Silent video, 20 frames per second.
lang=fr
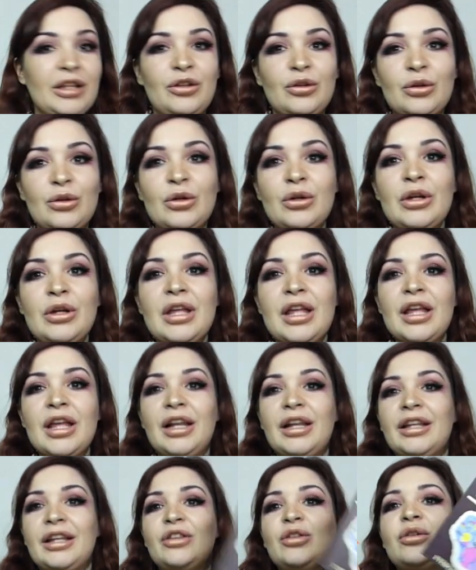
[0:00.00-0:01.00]
deux,
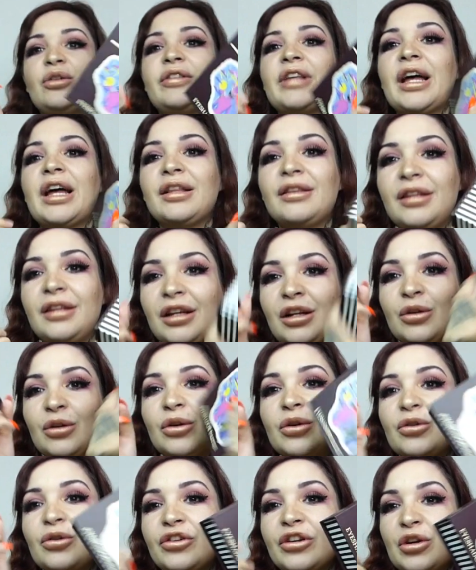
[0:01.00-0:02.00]
les deux articles
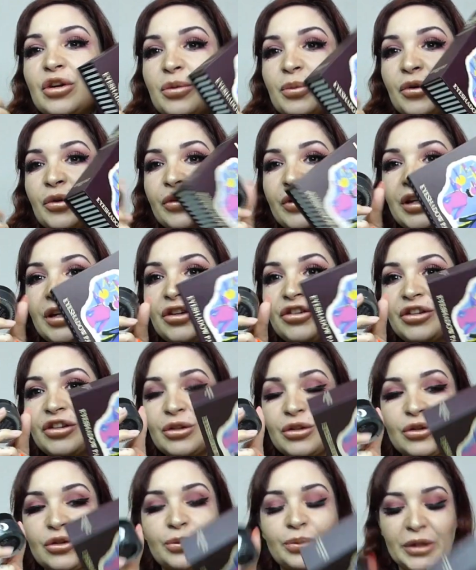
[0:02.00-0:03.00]
que j'ai commandés chez Hot
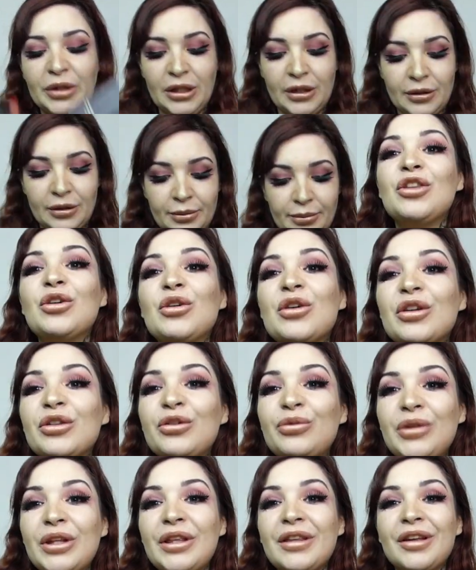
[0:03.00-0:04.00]
Topic. Donc
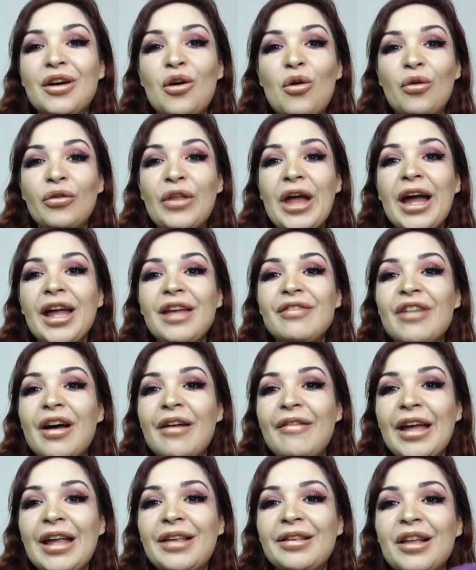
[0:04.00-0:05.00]
ensuite, on arrive
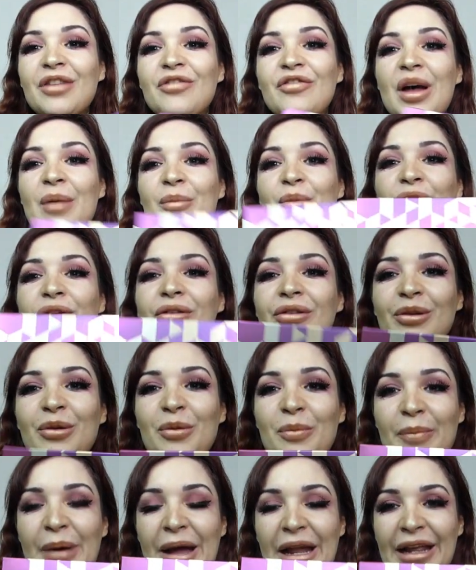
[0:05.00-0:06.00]
avec cette fameuse
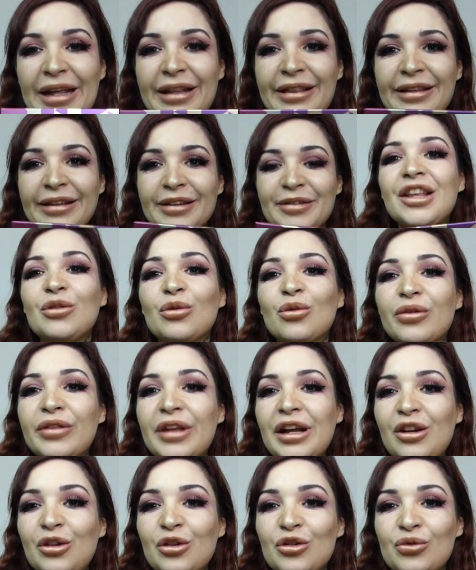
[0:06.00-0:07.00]
palette. Donc
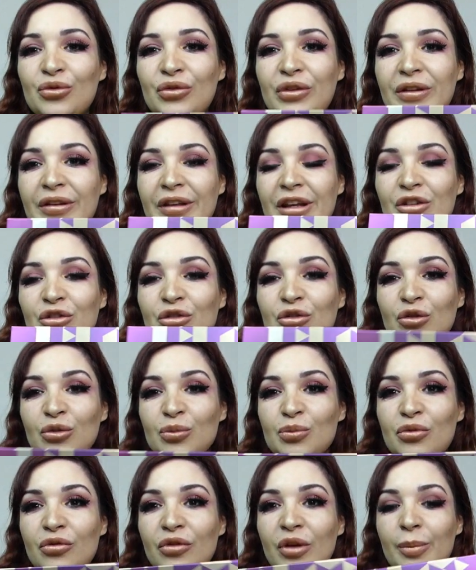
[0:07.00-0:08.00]
celle que je vous disais que je ne
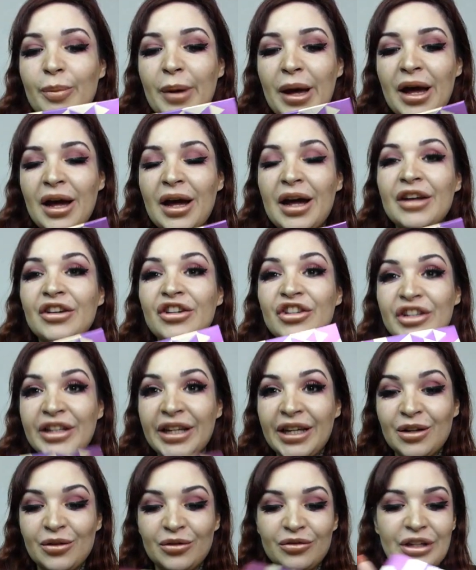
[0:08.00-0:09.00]
pouvais pas
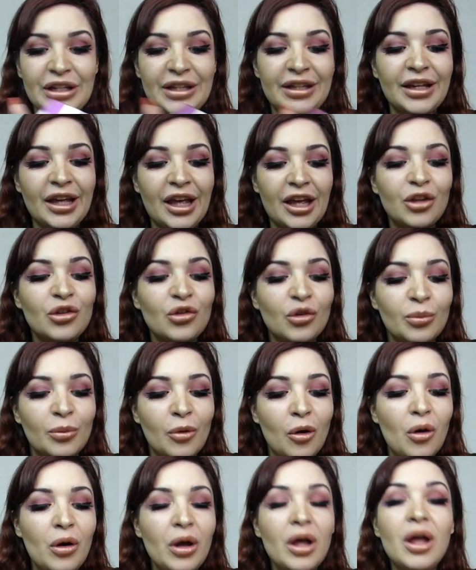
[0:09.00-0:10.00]
acheter en fait directement.